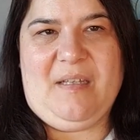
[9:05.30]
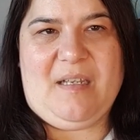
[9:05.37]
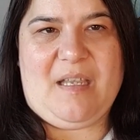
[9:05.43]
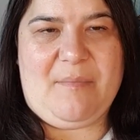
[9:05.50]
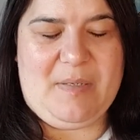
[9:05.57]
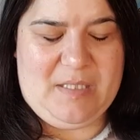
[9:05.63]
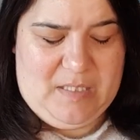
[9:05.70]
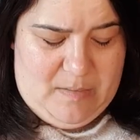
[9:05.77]

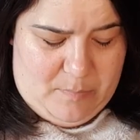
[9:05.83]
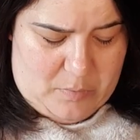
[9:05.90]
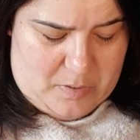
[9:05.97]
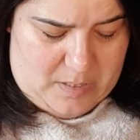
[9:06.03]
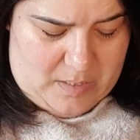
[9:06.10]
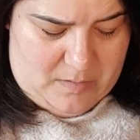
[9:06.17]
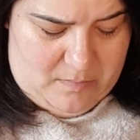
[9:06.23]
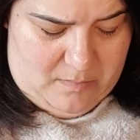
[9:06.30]
¿qué me estás
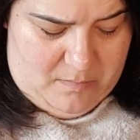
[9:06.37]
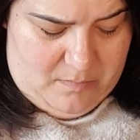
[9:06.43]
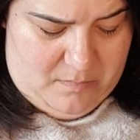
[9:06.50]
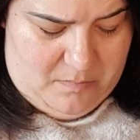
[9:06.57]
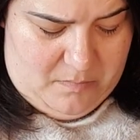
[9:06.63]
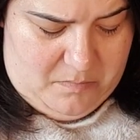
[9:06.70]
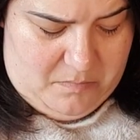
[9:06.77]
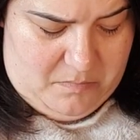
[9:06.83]
aportando?
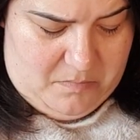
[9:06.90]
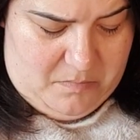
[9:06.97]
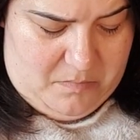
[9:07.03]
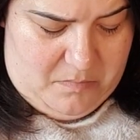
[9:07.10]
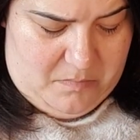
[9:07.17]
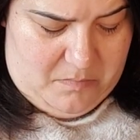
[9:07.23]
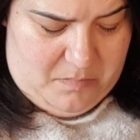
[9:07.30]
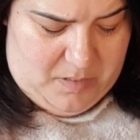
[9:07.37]

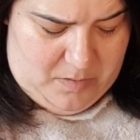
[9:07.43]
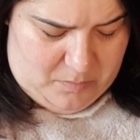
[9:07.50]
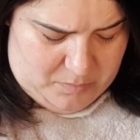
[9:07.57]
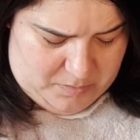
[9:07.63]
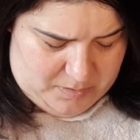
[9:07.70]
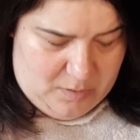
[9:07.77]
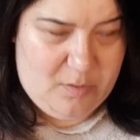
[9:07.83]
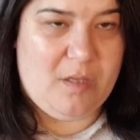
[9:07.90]
Ay, no
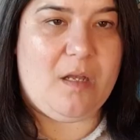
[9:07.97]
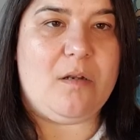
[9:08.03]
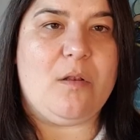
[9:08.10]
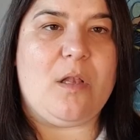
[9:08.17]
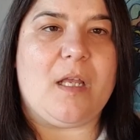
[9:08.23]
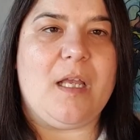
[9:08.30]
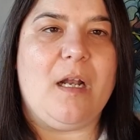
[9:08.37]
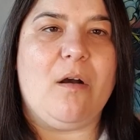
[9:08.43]
sé, no
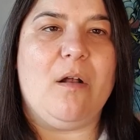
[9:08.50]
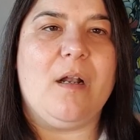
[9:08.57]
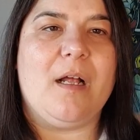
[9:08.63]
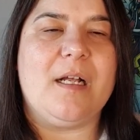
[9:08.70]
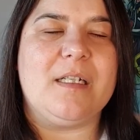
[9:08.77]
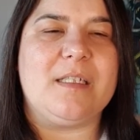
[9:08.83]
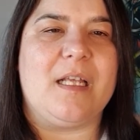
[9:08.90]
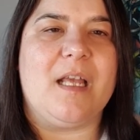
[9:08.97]
te, quiero te el
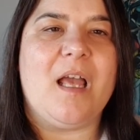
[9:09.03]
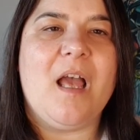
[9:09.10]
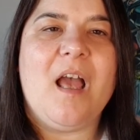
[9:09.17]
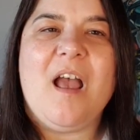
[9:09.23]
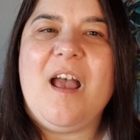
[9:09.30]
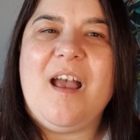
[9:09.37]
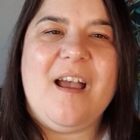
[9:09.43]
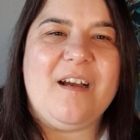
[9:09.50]
jersey.
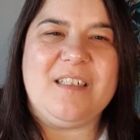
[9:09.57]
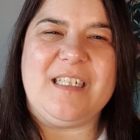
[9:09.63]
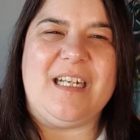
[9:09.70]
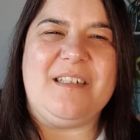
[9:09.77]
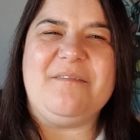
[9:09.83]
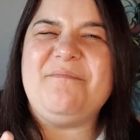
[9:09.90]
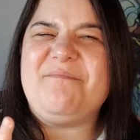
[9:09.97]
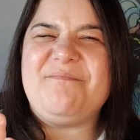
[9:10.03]
O
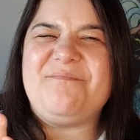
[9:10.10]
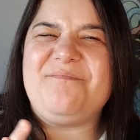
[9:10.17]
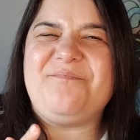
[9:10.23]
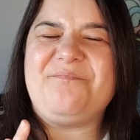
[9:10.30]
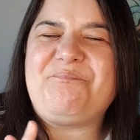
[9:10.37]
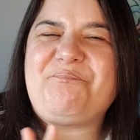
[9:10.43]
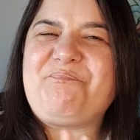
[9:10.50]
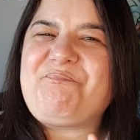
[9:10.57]
sea,
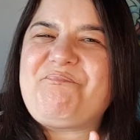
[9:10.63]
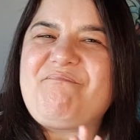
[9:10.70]
mm,